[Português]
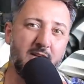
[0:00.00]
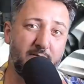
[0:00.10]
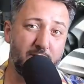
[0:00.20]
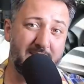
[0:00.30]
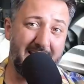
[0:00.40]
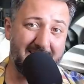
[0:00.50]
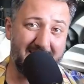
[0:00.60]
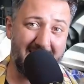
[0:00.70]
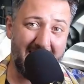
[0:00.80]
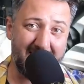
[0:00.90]
Você
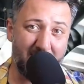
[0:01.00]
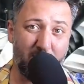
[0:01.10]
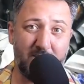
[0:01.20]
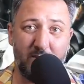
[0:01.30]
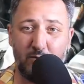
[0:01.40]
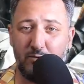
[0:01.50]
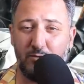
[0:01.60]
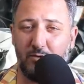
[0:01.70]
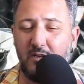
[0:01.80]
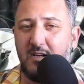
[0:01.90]
acessa
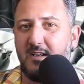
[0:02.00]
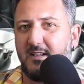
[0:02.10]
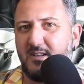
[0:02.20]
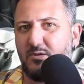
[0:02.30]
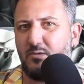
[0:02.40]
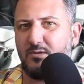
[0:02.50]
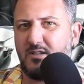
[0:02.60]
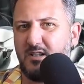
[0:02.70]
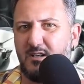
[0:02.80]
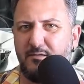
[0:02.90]
conteúdo
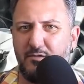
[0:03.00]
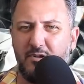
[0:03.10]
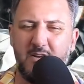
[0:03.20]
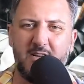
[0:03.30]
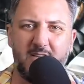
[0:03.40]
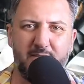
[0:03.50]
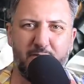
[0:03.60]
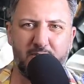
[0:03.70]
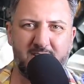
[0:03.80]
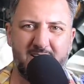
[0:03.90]
exclusivo e
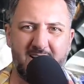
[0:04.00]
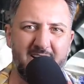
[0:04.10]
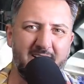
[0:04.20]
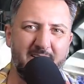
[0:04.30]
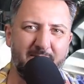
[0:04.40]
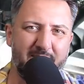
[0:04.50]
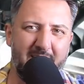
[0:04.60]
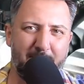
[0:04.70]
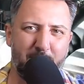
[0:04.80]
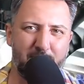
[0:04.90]
você né,
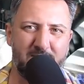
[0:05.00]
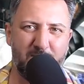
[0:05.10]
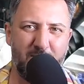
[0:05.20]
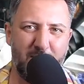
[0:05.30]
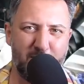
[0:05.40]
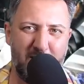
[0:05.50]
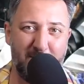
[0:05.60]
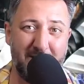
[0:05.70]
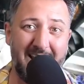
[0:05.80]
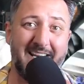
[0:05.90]
aproxima o
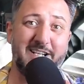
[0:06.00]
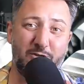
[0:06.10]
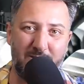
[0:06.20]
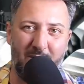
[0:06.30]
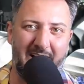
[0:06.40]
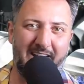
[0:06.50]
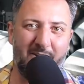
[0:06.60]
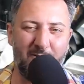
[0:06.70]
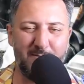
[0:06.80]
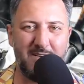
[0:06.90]
relacionamento, além de ajudar o
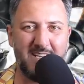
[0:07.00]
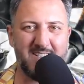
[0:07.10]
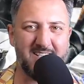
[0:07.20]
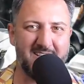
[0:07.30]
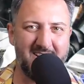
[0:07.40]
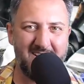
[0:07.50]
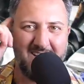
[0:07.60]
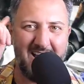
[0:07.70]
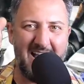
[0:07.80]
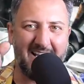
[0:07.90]
canal, beleza?
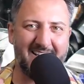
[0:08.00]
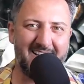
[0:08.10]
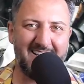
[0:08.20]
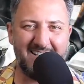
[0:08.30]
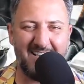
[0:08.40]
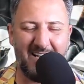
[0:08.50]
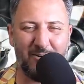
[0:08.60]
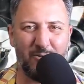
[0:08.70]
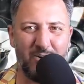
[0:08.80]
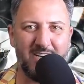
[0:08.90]
Aqui,
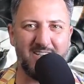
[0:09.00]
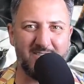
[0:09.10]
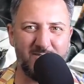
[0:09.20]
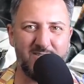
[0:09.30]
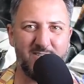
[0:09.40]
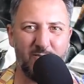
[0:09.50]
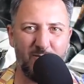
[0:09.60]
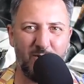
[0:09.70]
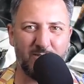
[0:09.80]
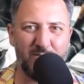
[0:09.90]
agora, no seu
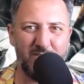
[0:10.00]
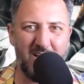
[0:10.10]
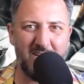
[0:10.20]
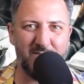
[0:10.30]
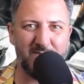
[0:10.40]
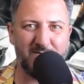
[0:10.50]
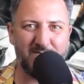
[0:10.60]
Moto Diário.